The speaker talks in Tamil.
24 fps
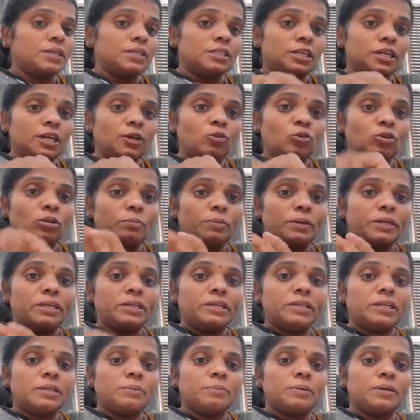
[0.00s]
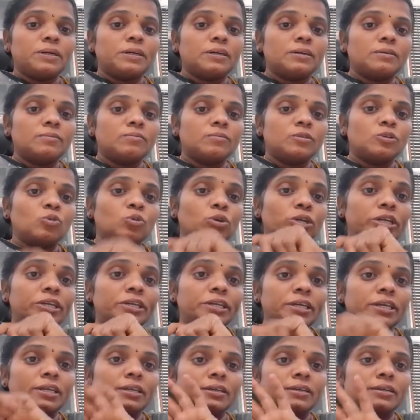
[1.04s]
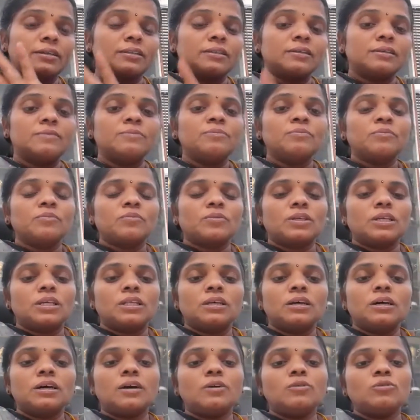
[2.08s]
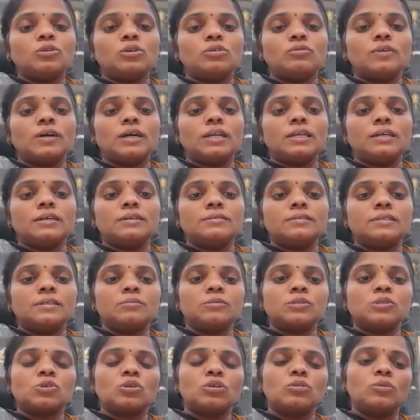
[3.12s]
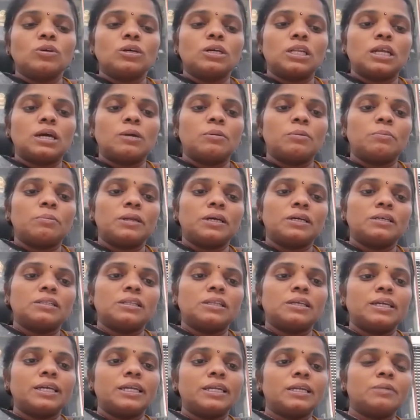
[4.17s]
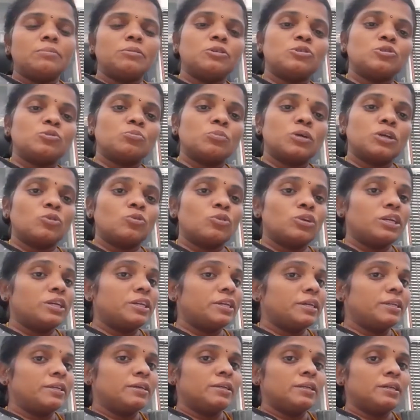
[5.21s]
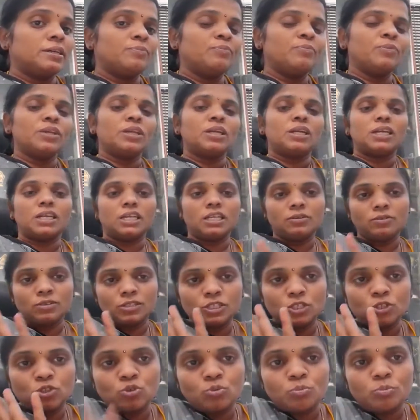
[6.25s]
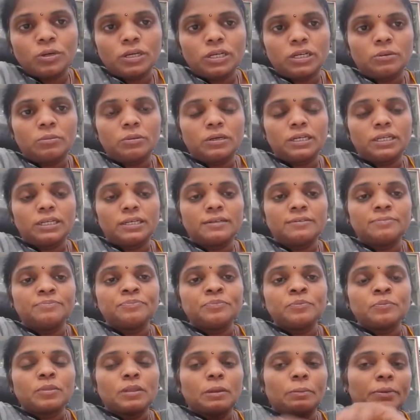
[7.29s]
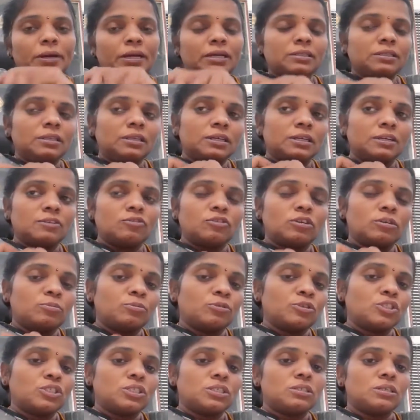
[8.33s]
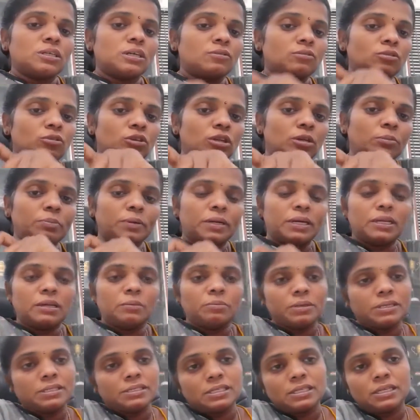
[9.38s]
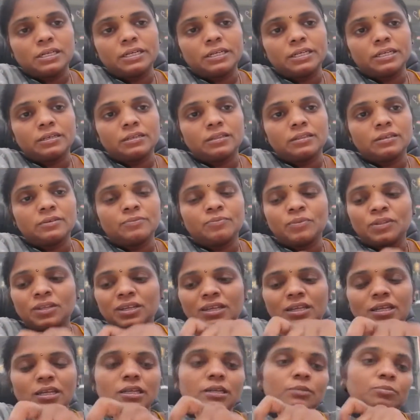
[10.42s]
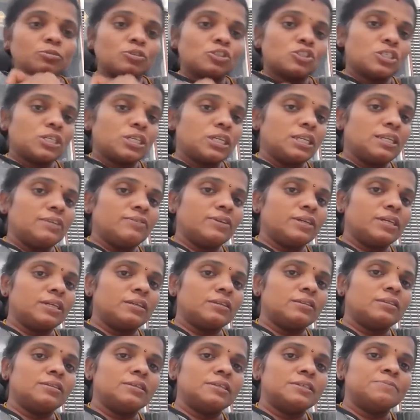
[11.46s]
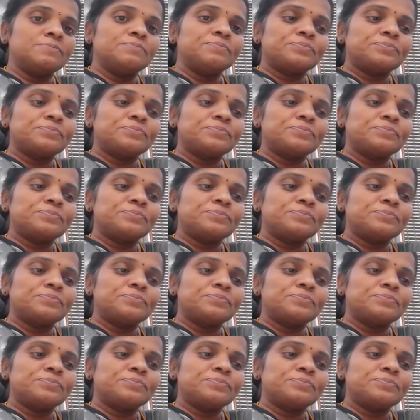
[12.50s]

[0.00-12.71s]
ஏதாவது ஒன்று பண்ணிகிட்டே இருப்பாங்க நோண்டிகிட்டே இருக்கிறது ஏதாவது ஒரு வேலை நம்ம சொல்லுவோம் கிராம பழக்கத்தில் ஏன்டா அப்படி சும்மா நோண்டிகிட்டே இருக்கிற கையை வச்சுட்டு சும்மா இருக்க மாட்டேன் பக்கத்தில் இருக்கிறவங்கள பிடிச்சி அவங்களுடைய பேனா பென்சில் எடுக்கிறது இல்லை பிடிச்சி கிள்ளி வைக்கிறது